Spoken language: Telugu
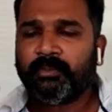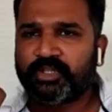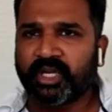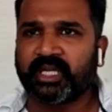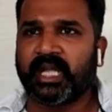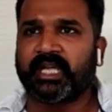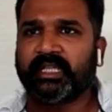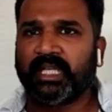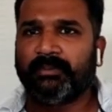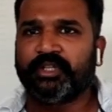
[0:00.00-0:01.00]
మిషన్
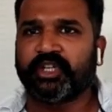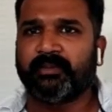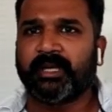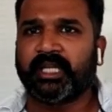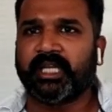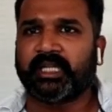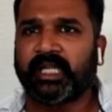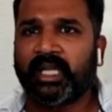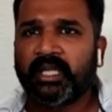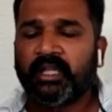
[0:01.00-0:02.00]
కాకతీయ మిషన్
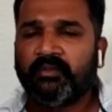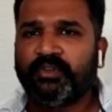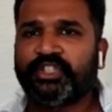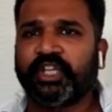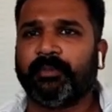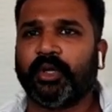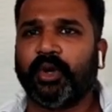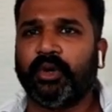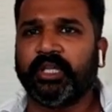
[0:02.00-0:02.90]
భగీరథ విషయంలో